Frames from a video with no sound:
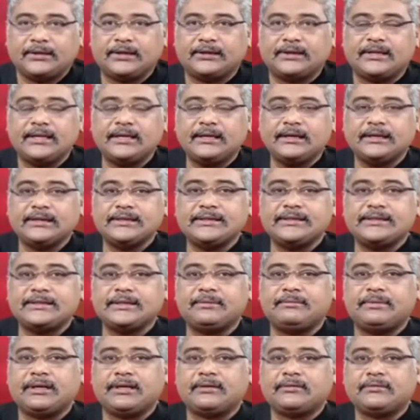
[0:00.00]
ది థింగ్ ఈస్
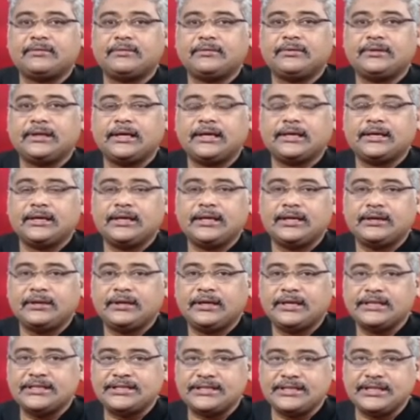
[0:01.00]
మనం ఇందాక నేను
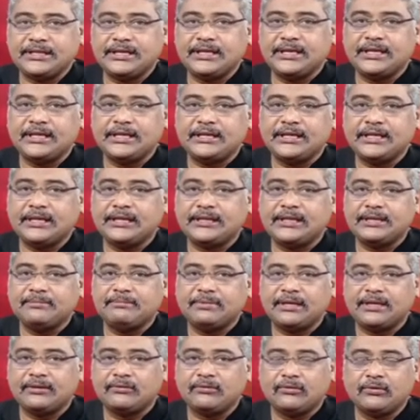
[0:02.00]
హెచ్టీఏ ఏదైతే
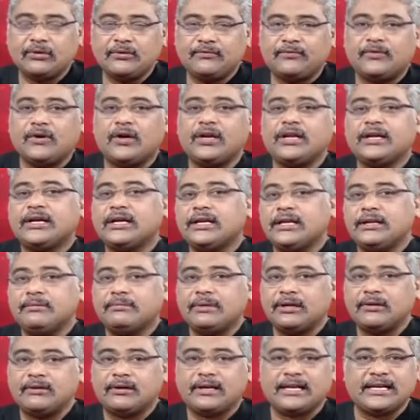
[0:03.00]
మన ఓన్ ఫాలికల్ని
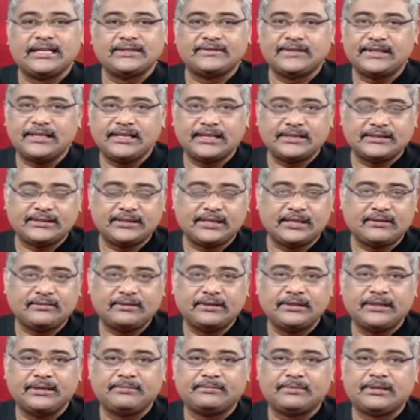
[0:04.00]
మనం ట్రాన్స్ఫర్
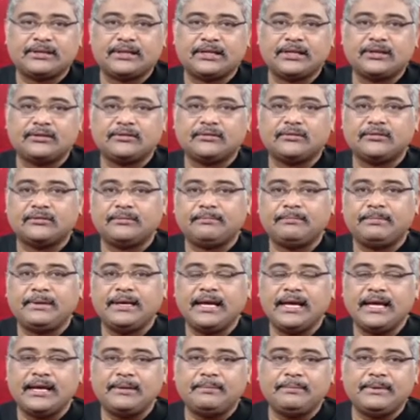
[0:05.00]
చేస్తున్నామని చెప్తున్నానో
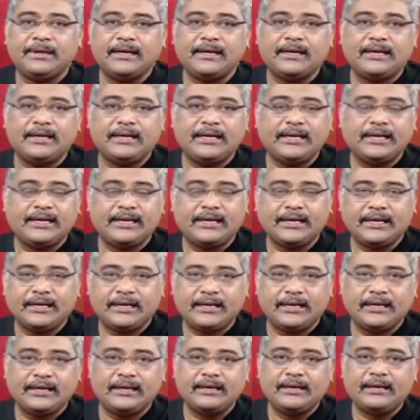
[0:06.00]
పిఆర్పి hmm. అంటే
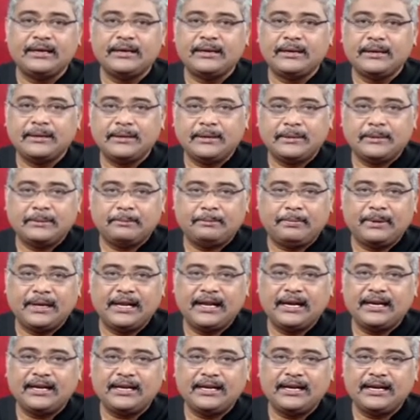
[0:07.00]
ఏంటంటే
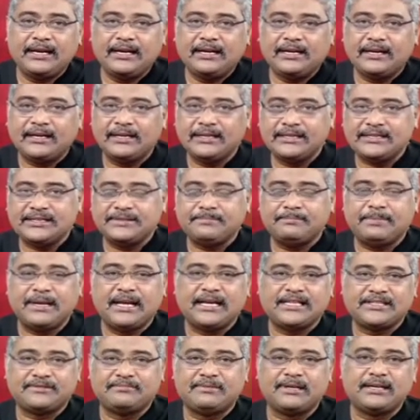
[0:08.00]
ప్లేట్లెట్ రిచ్
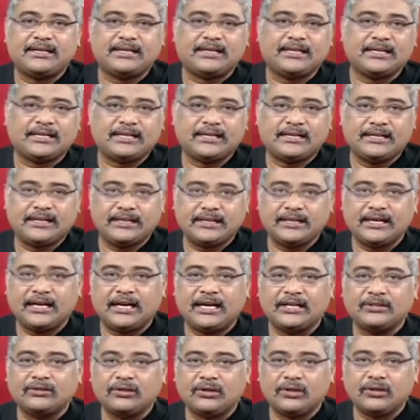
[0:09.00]
ప్లాస్మా అంటారండి
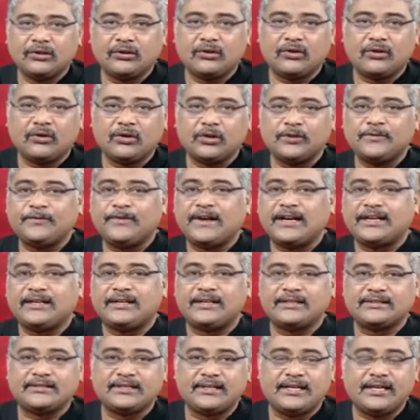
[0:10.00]
అందులో గ్రోత్
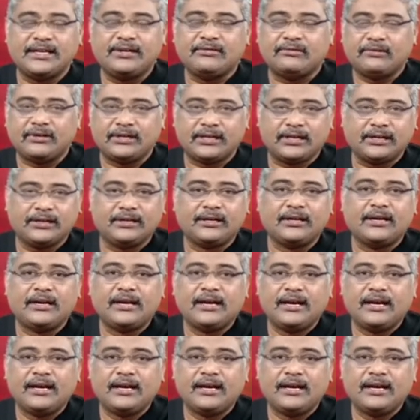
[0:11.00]
ఫ్యాక్టర్స్ అనేవి ఉంటాయి